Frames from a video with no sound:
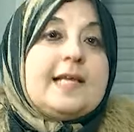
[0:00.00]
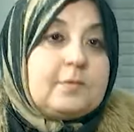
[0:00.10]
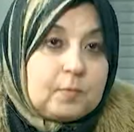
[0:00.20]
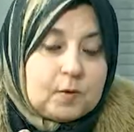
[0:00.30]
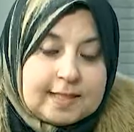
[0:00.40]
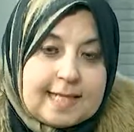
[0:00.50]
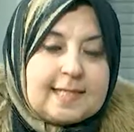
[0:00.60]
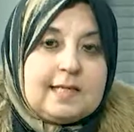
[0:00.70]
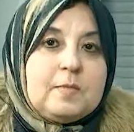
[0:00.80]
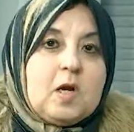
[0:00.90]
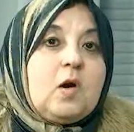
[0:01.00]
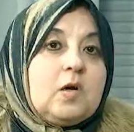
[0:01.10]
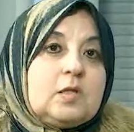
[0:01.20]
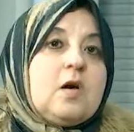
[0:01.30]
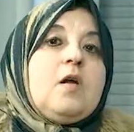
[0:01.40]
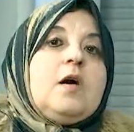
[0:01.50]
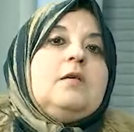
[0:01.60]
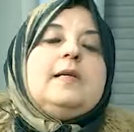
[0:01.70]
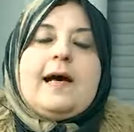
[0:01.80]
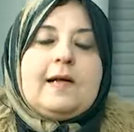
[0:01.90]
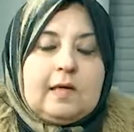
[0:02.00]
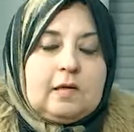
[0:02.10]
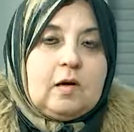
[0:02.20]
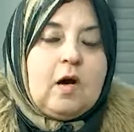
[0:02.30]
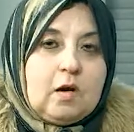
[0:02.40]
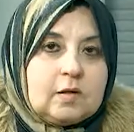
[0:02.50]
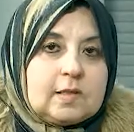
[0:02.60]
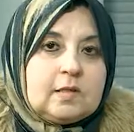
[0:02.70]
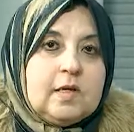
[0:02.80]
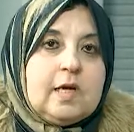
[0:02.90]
مستسلم للخساره لا خلاص